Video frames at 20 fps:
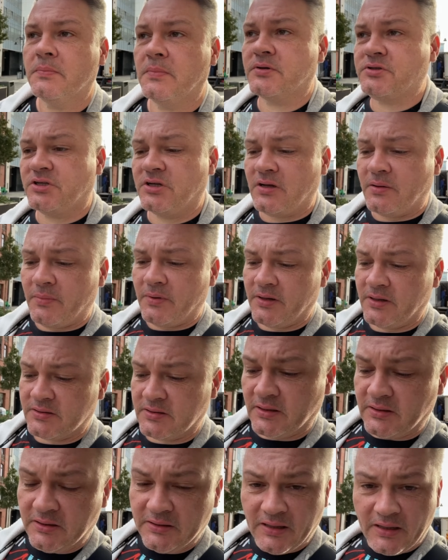Marzena ma
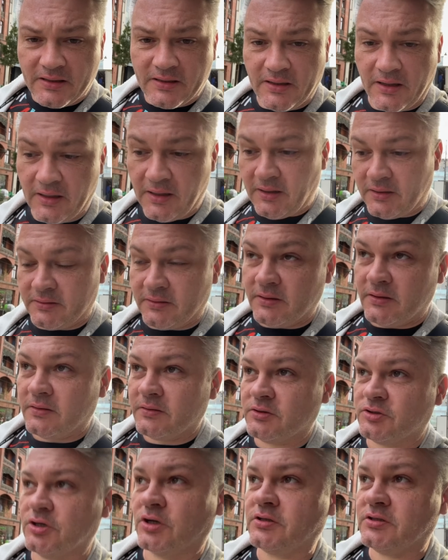niestety taki charakter,
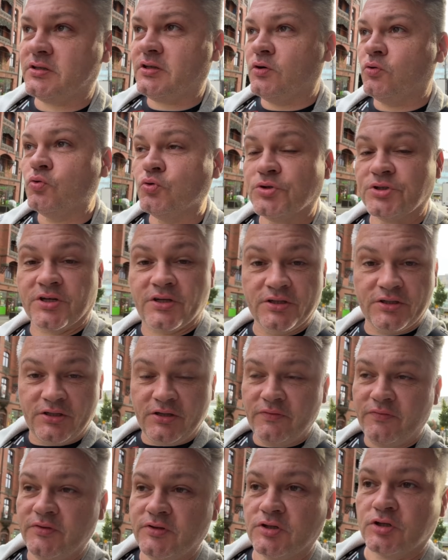że chce
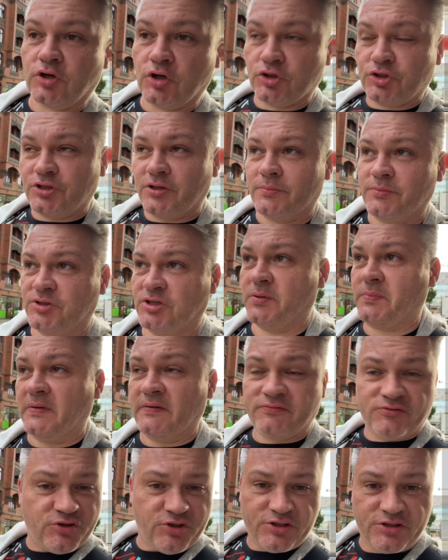uszczęśliwić kosztem
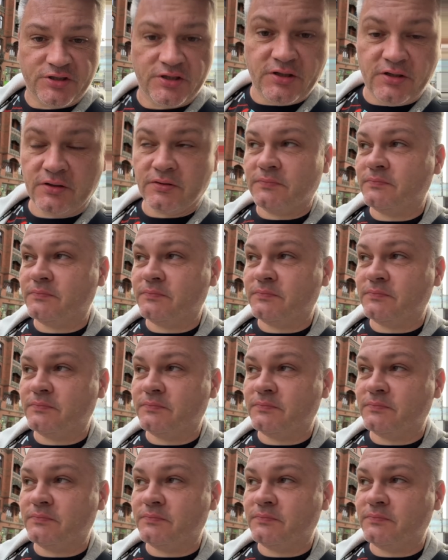siebie wszystkich.